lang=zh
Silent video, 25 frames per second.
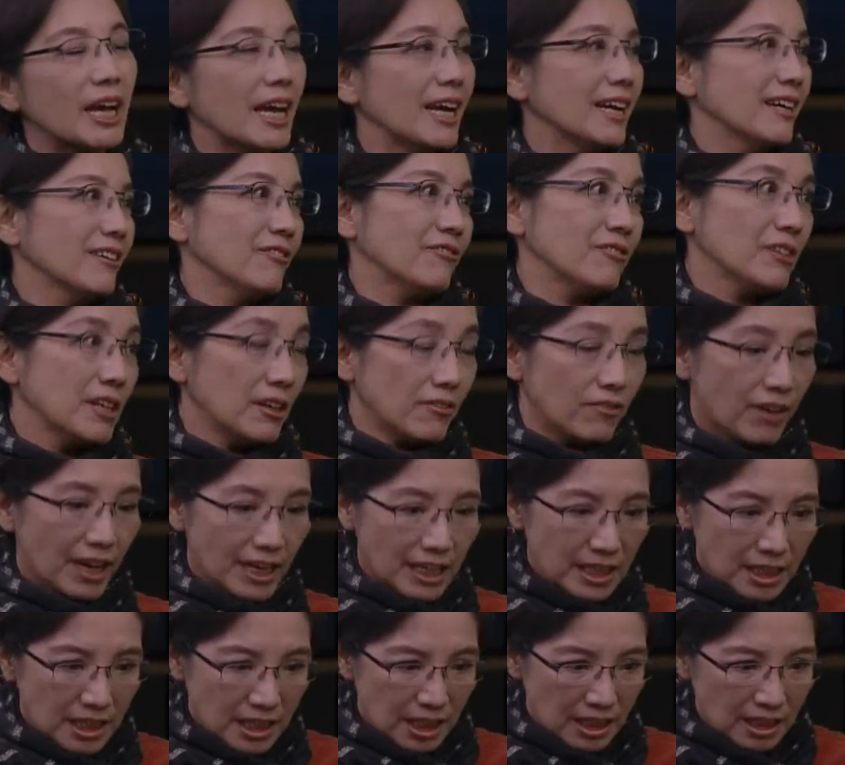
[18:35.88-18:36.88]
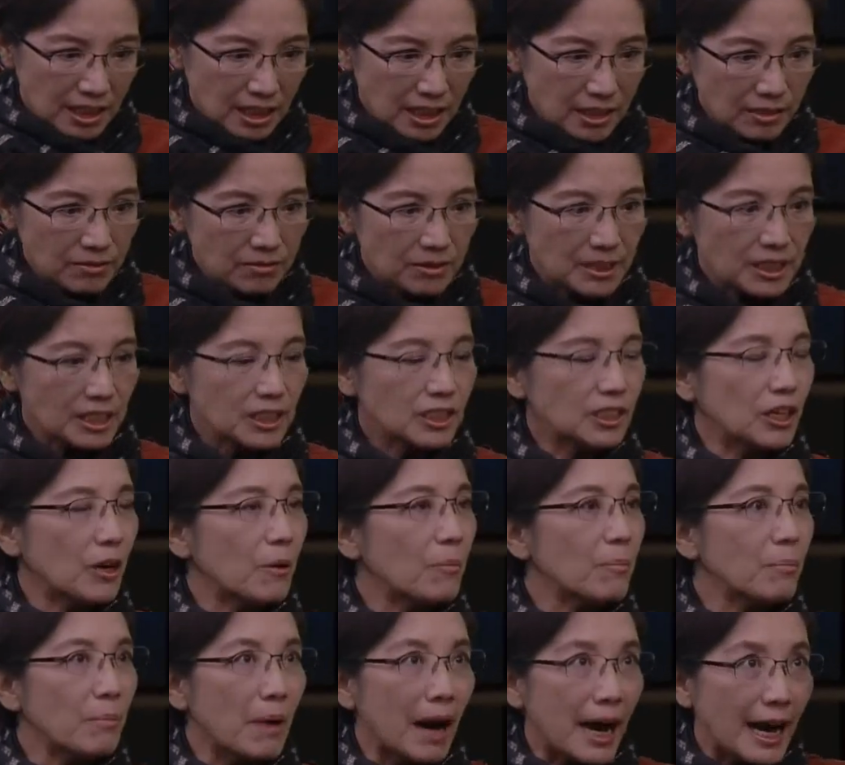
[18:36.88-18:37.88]
对，翻译成英文
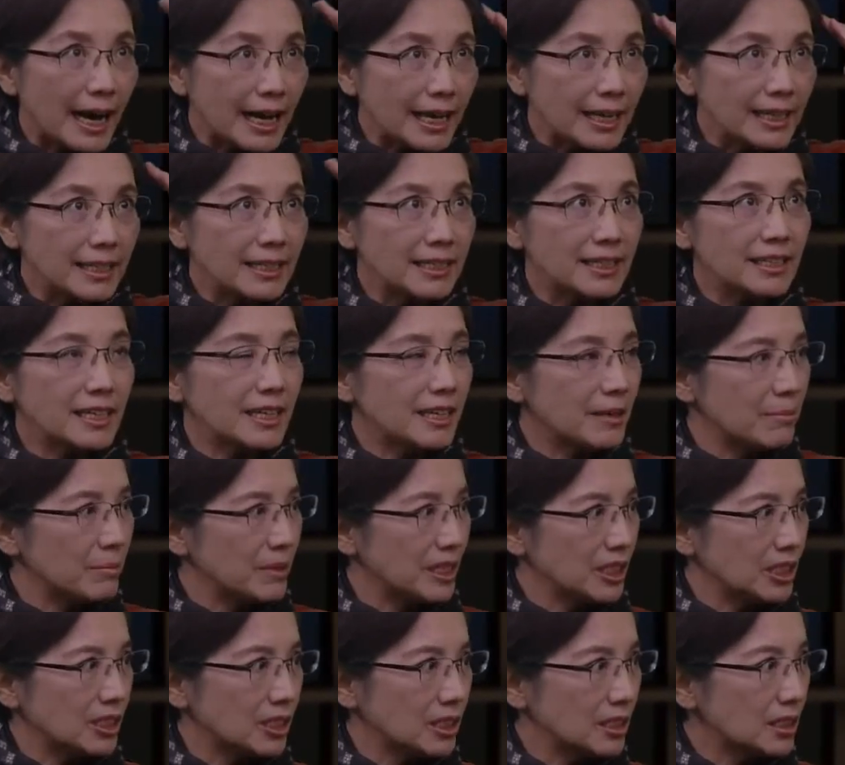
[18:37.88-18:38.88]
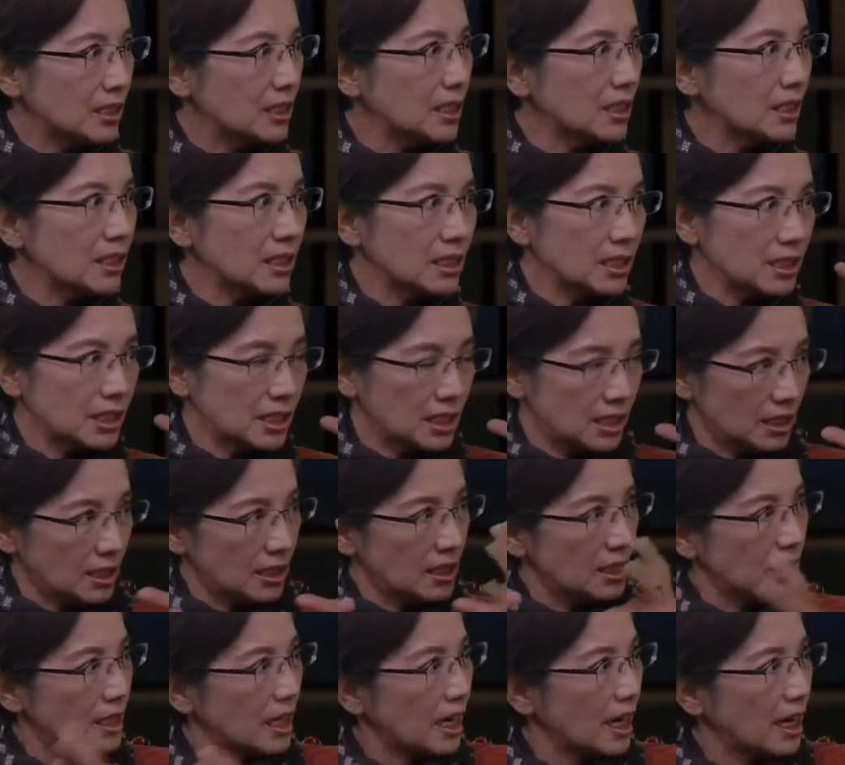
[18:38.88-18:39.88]
叫 mind image，这个
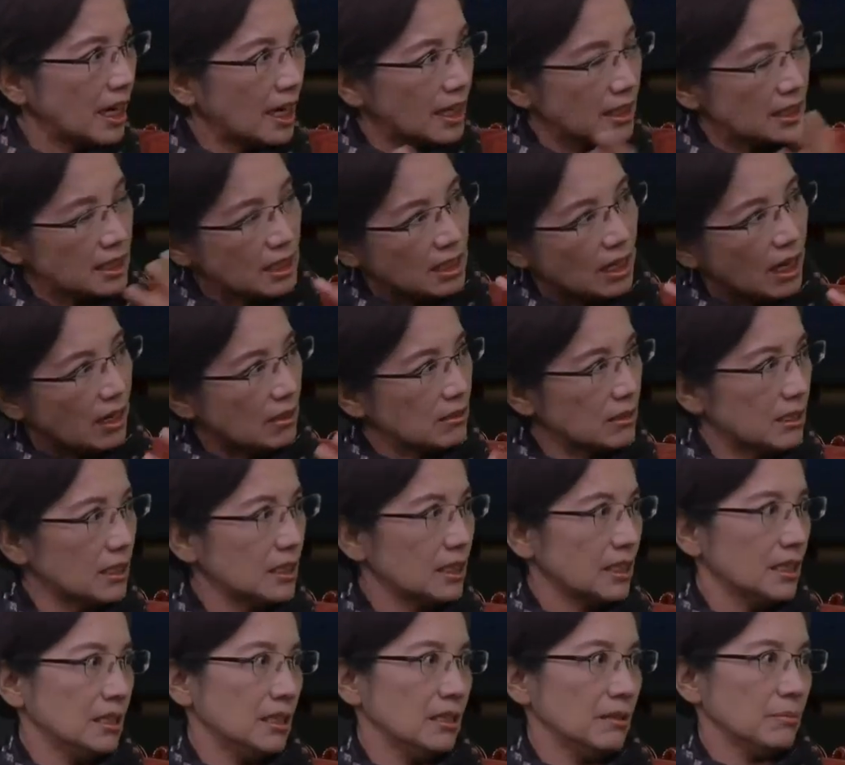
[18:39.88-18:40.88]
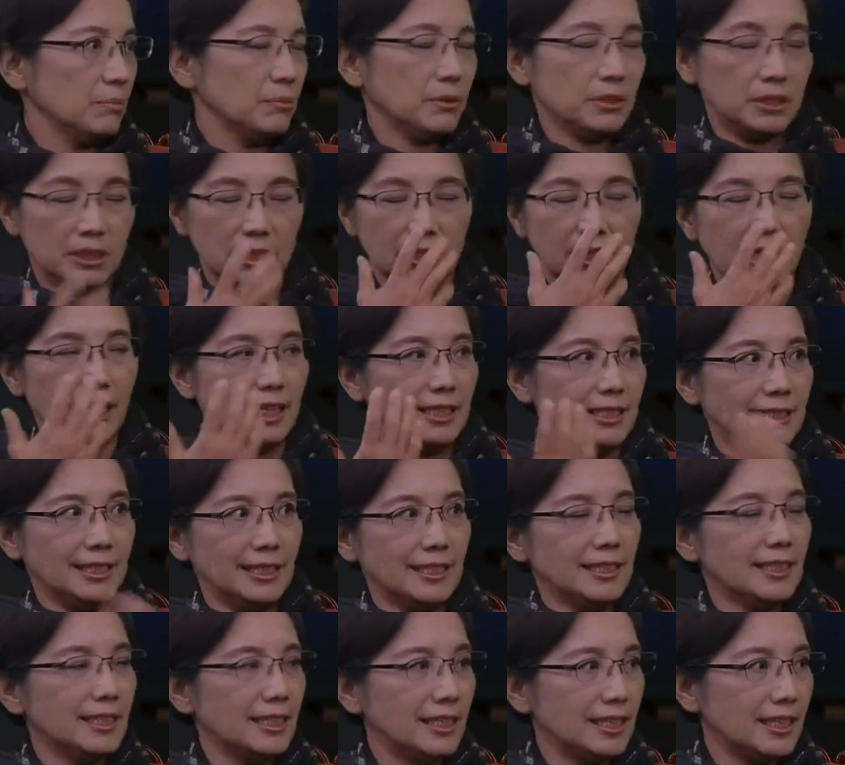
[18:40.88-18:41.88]
形象啊是脑子里的，不是眼
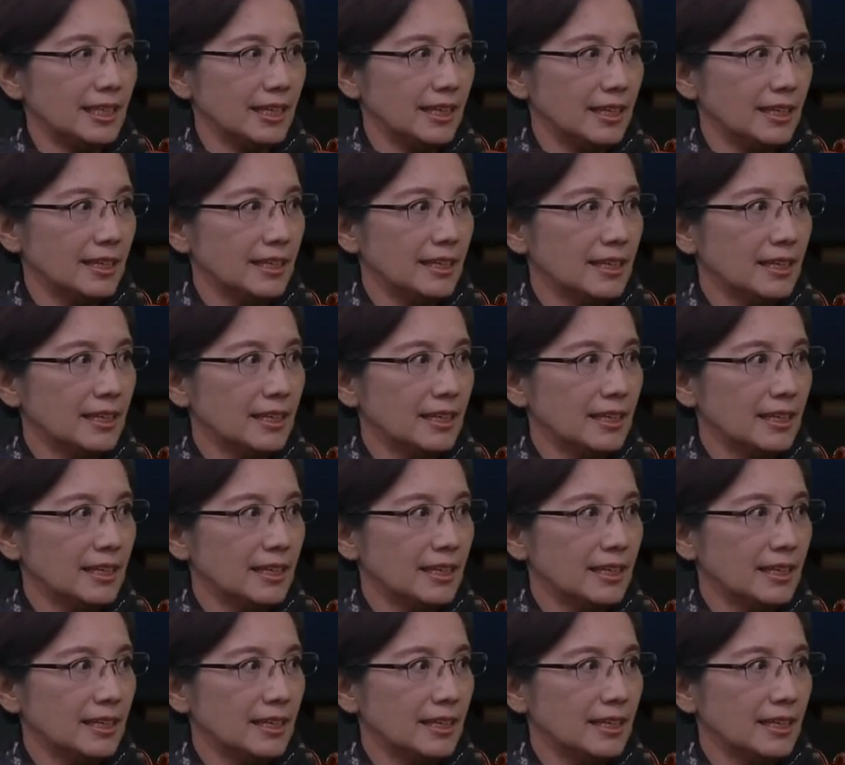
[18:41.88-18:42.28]
睛里的。